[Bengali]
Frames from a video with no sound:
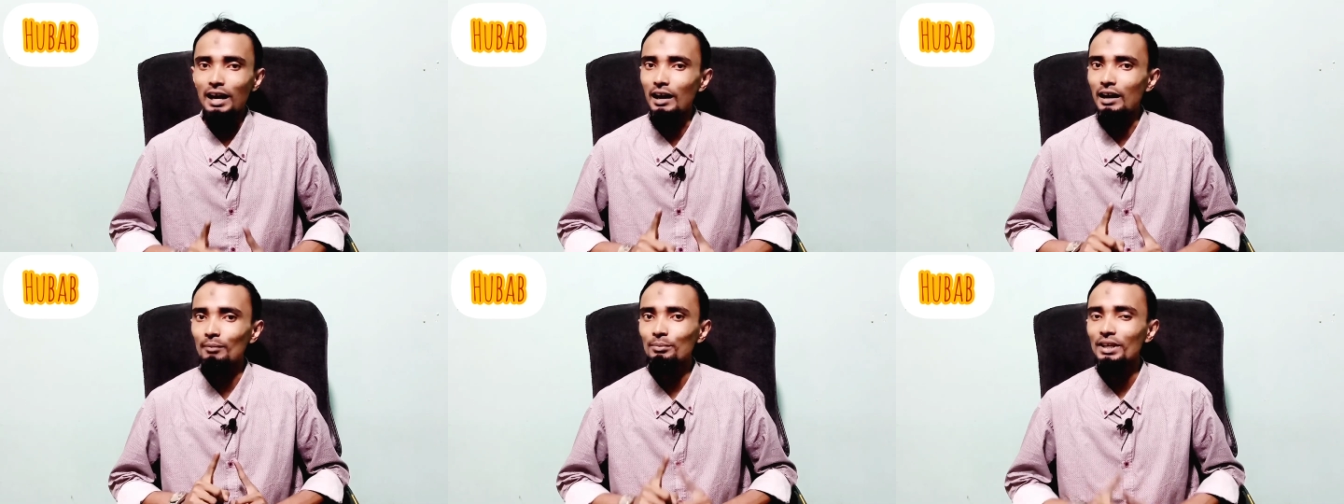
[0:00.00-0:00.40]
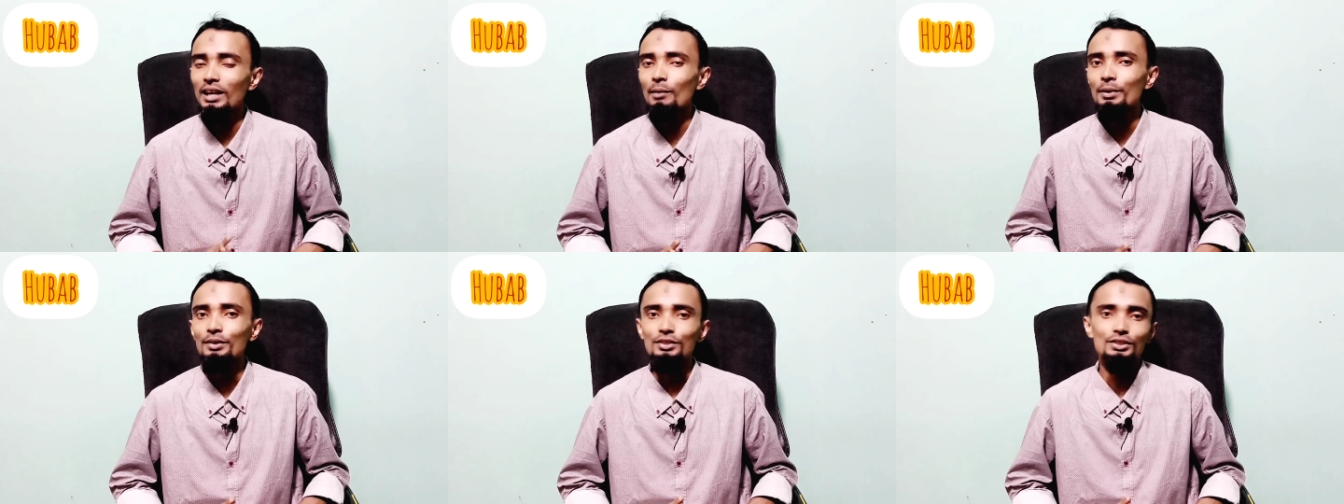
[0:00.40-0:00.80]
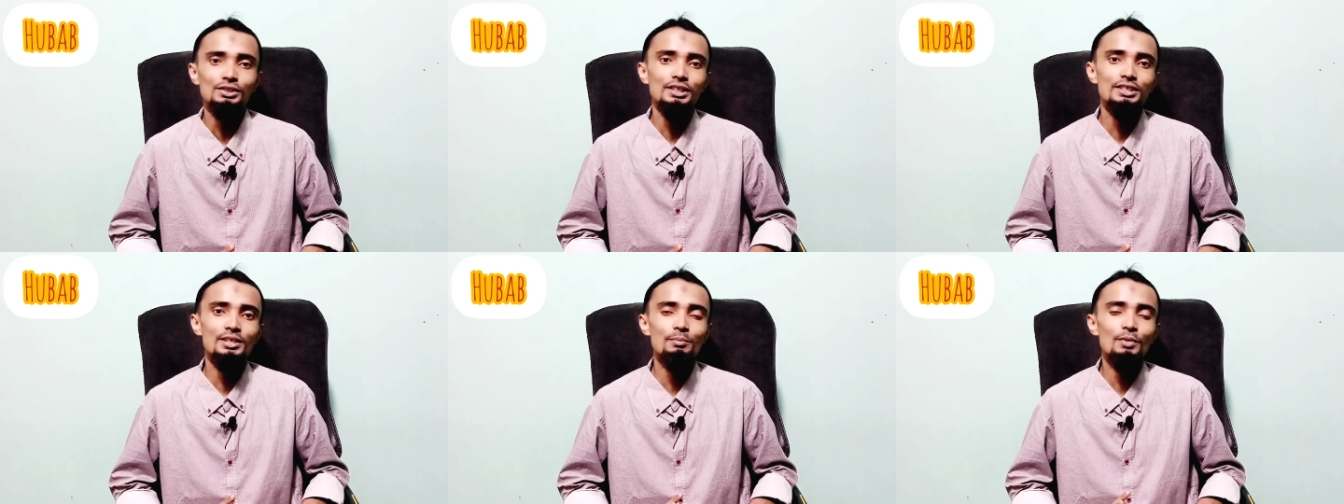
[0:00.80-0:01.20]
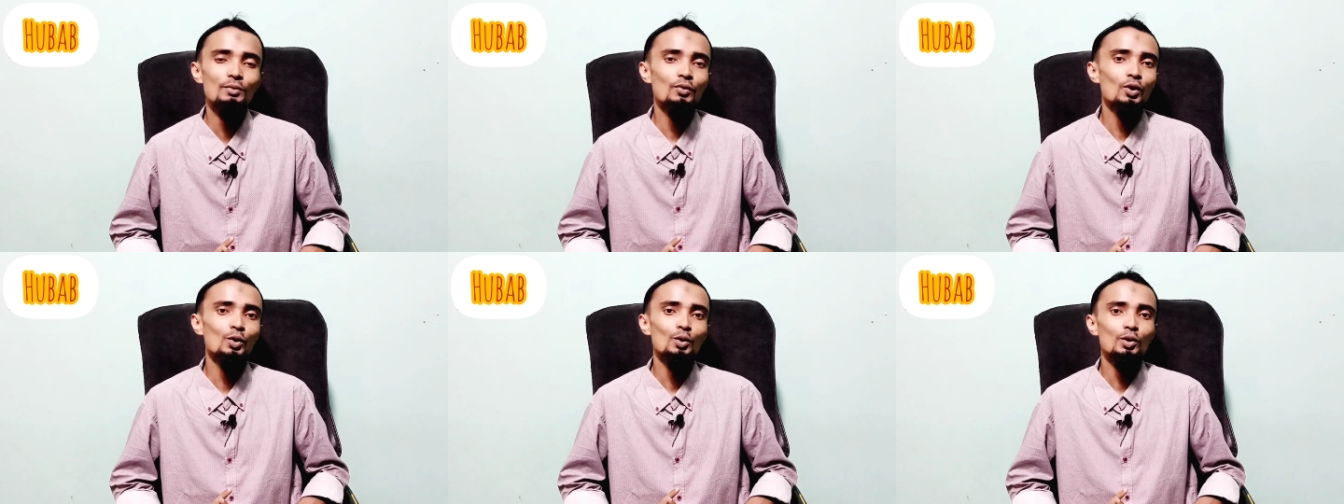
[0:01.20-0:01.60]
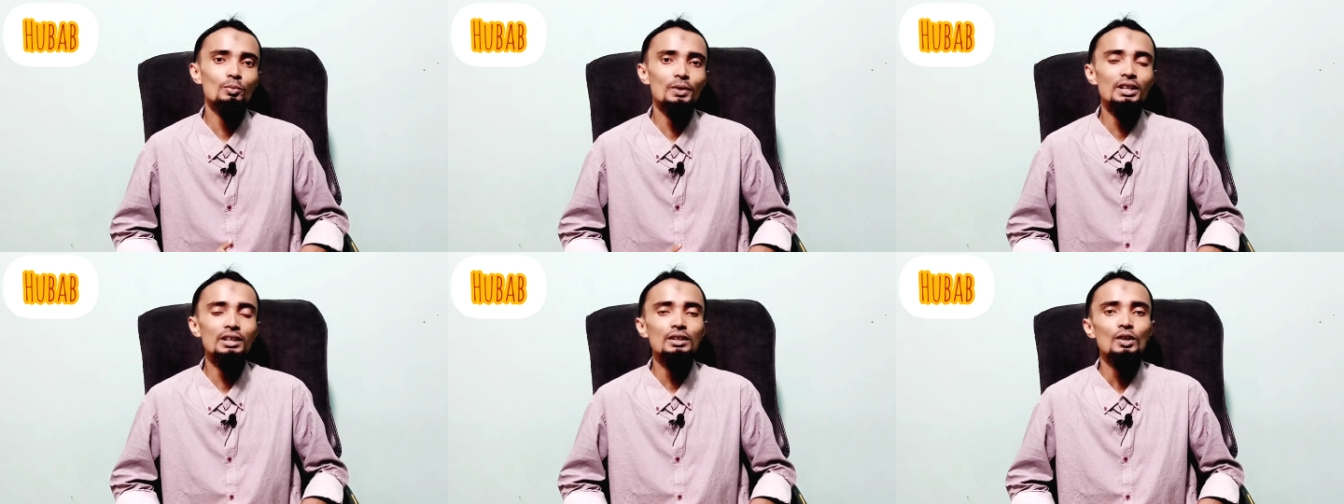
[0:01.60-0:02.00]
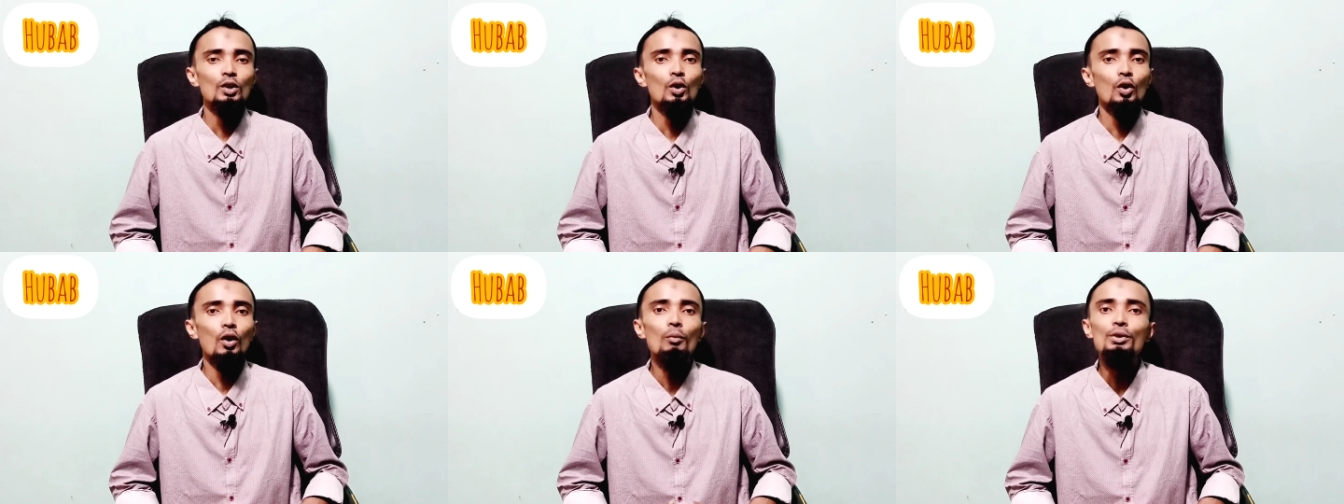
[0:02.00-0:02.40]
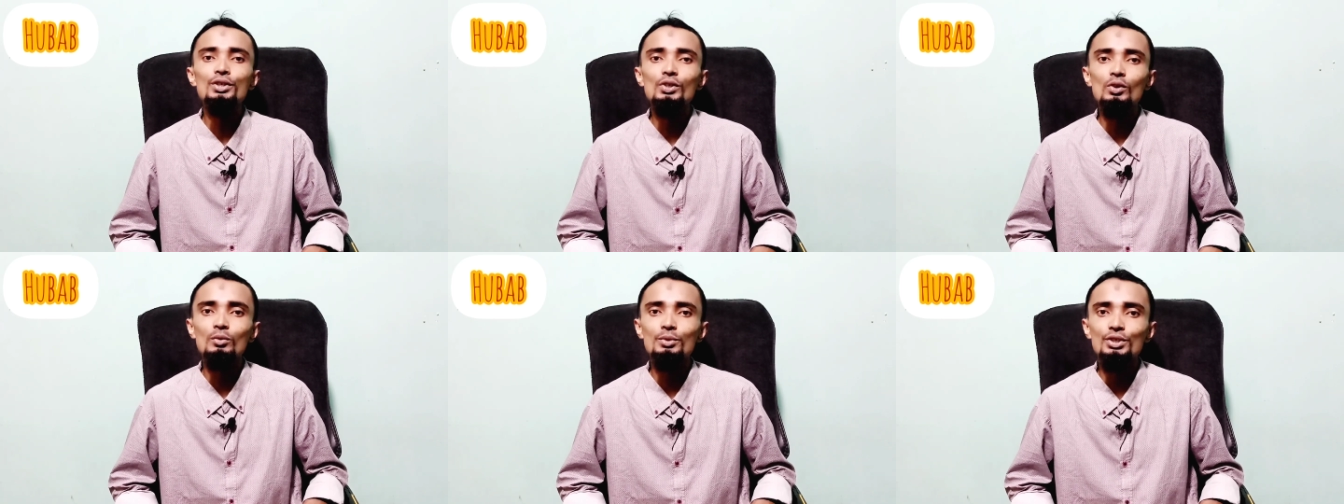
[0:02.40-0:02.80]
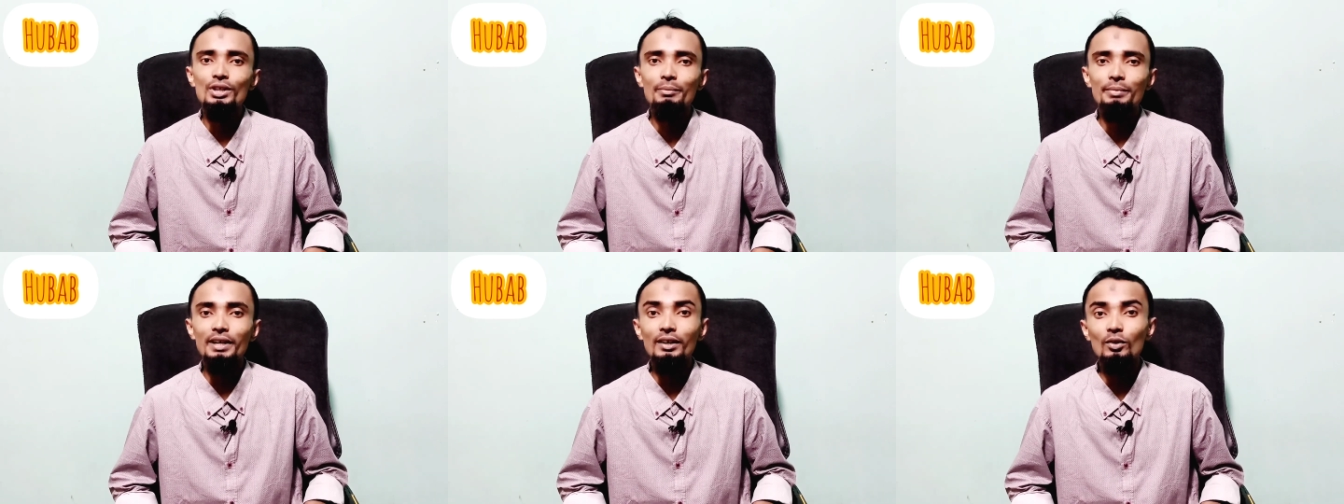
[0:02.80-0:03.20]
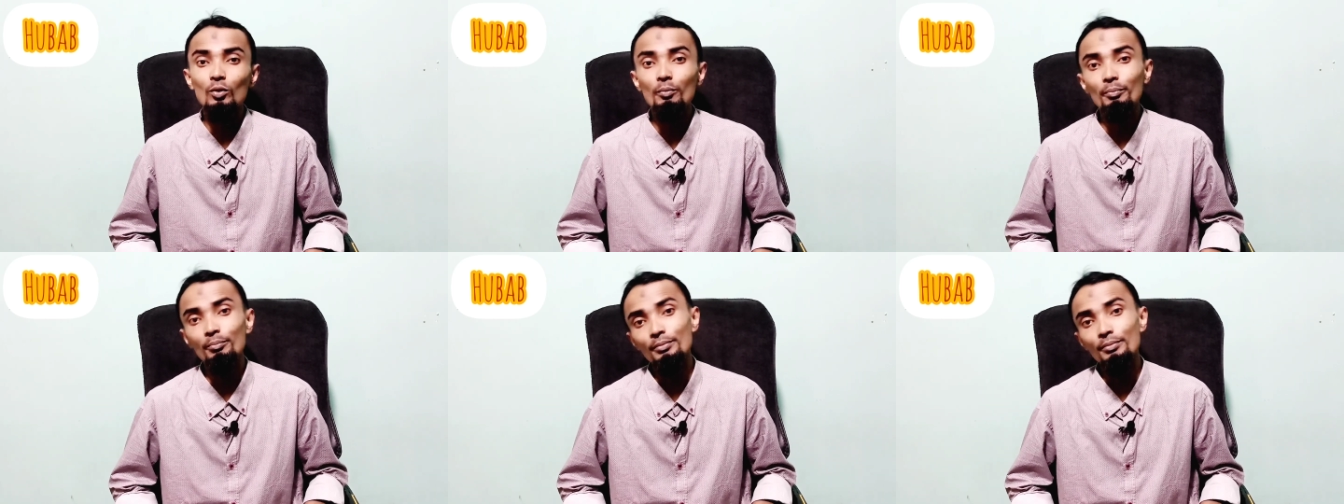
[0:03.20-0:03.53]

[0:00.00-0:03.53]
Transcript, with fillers: আপনারা আমার সিস্টেমটা ফলো করবেন অবশ্যই অবশ্যই আপনারা খুব